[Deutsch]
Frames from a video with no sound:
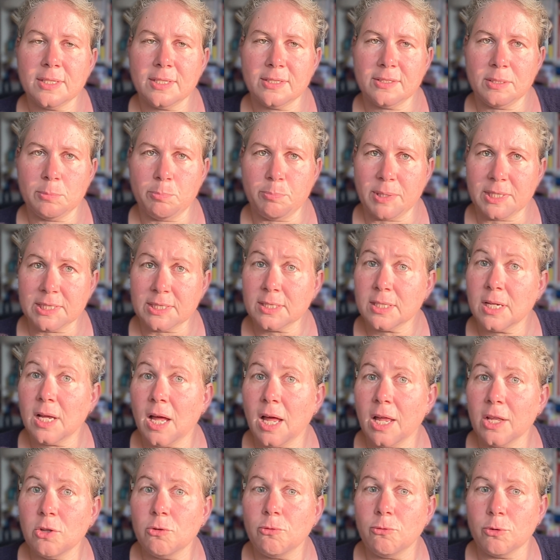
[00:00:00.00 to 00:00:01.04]
dass sie
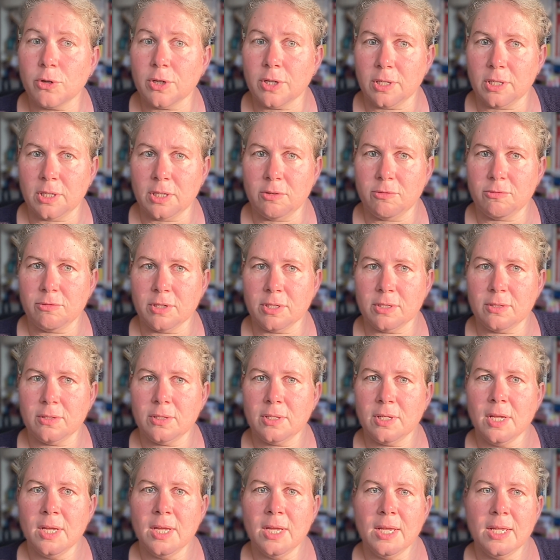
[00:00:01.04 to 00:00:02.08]
bessere Antworten liefert.
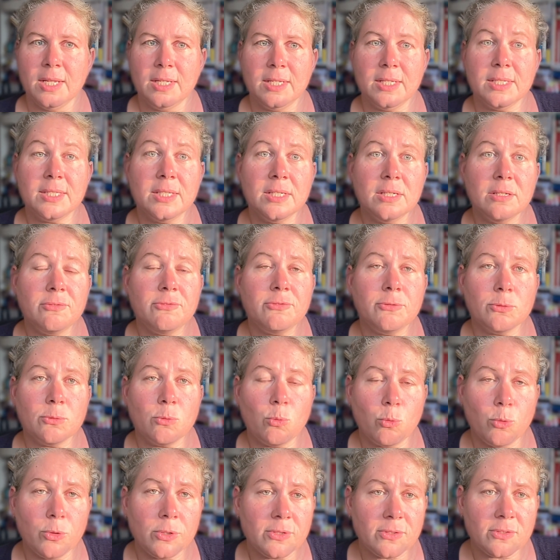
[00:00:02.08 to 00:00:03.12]
Das hilft
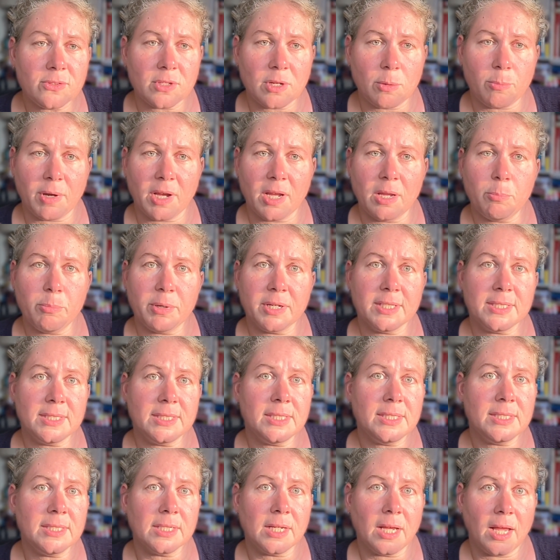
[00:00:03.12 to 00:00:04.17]
uns dabei,
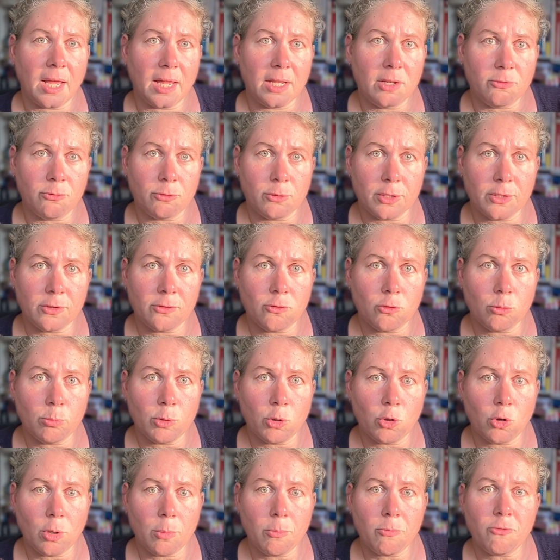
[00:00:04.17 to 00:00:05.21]
präzisere Antworten zu
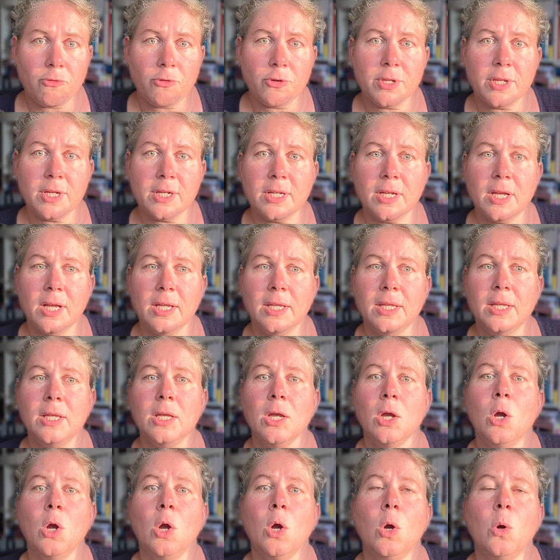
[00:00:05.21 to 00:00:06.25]
bekommen von der KI
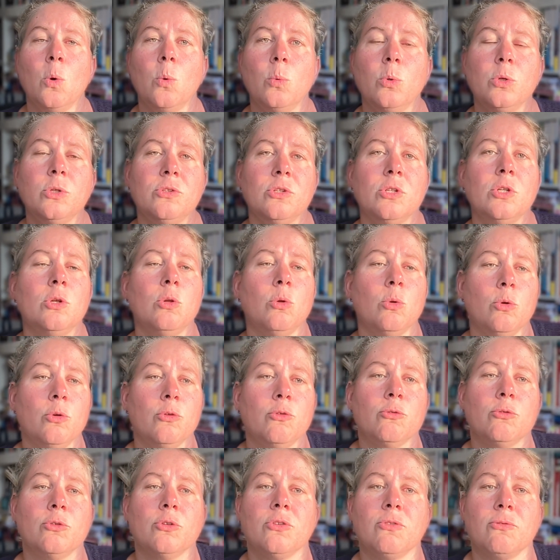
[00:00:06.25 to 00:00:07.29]
und den
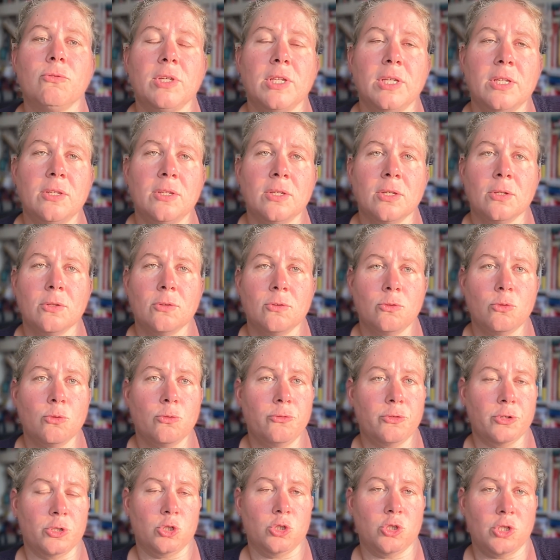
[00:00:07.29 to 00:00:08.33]
Lösungsweg zu
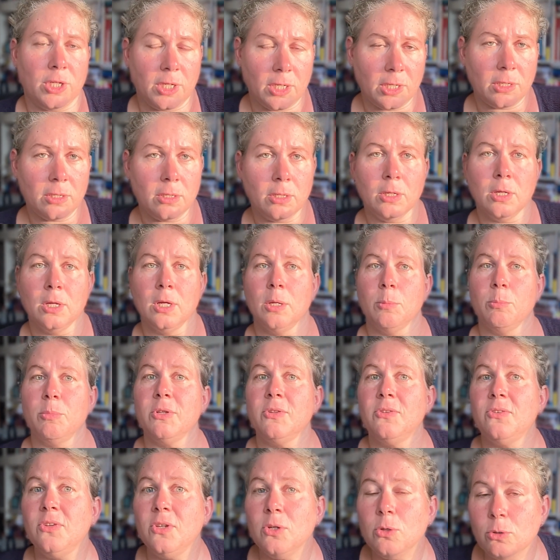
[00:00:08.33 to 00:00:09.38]
verstehen,
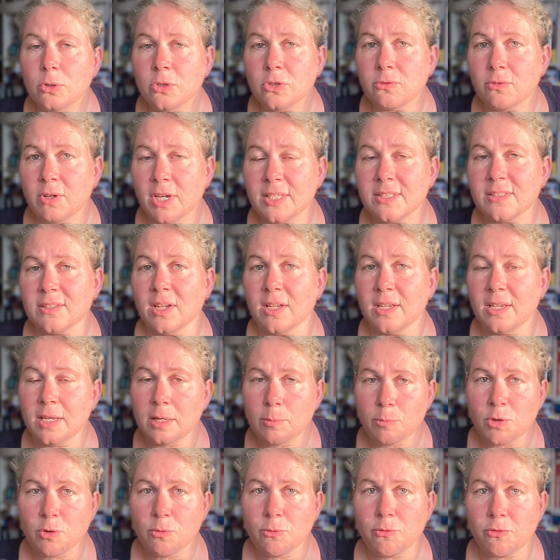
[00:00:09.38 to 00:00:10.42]
beziehungsweise
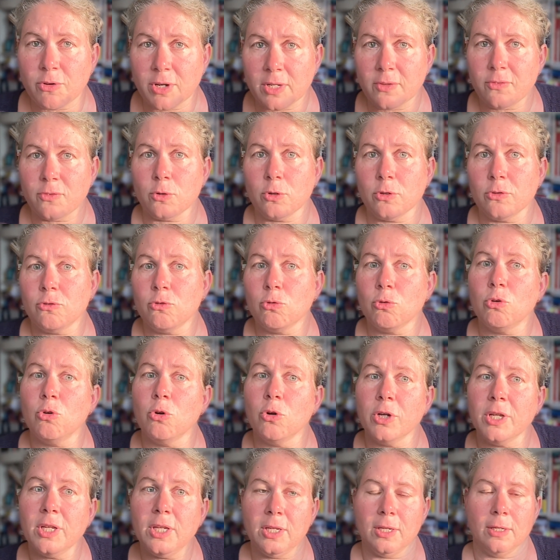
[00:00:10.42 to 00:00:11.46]
gegebenenfalls auch zu
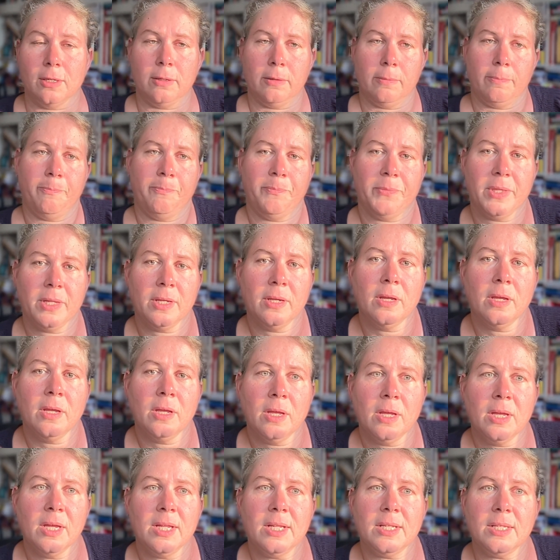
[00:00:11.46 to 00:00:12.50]
korrigieren.
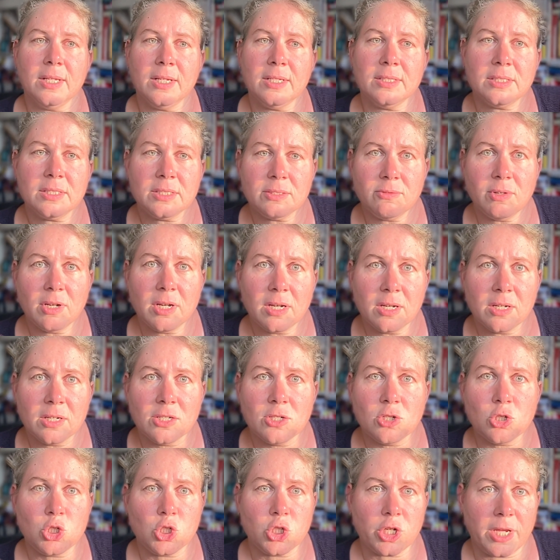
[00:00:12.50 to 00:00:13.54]
Das war
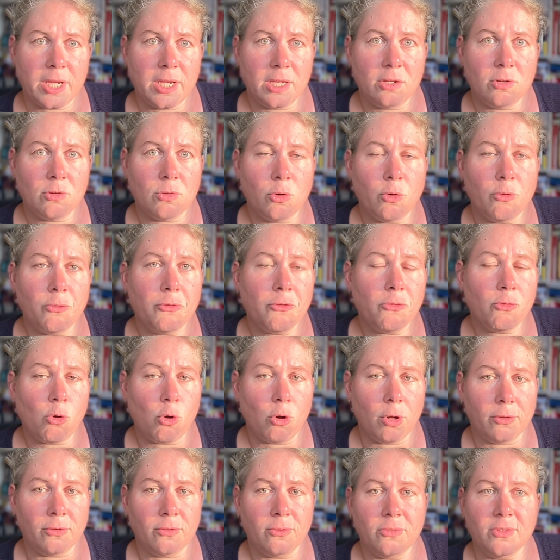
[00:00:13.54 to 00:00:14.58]
Chain of
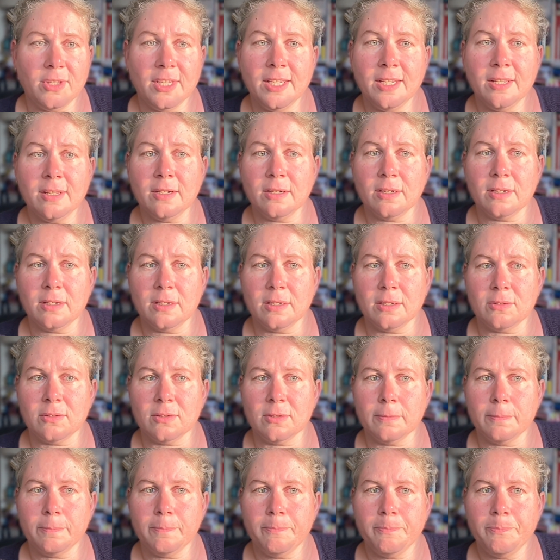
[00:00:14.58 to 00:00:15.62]
Swords, die Gedankenkette.